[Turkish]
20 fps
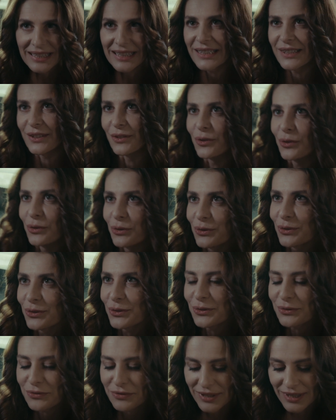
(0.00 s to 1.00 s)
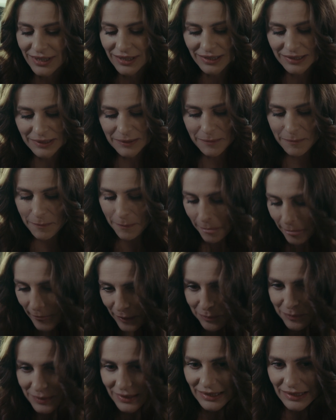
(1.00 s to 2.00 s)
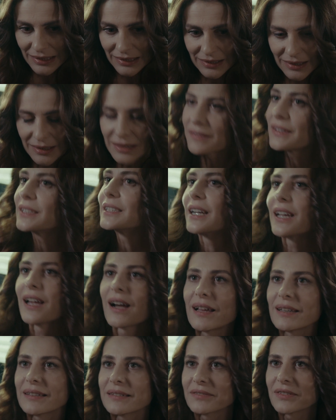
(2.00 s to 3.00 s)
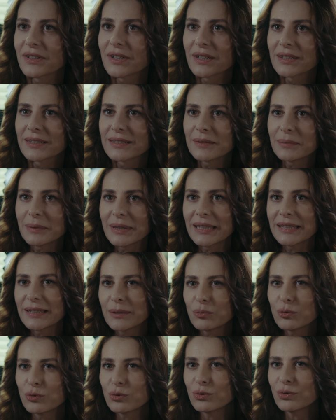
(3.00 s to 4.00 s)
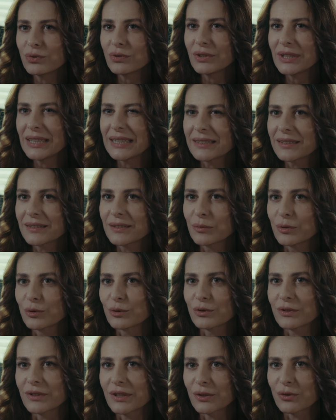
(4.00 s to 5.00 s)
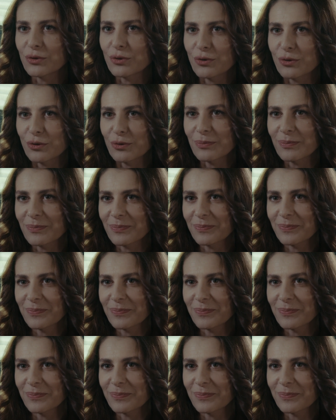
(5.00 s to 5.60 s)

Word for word: iyi ki doğdun ve bir karavan hayalin vardı. Belki bu ilk adım olur diye düşündüm.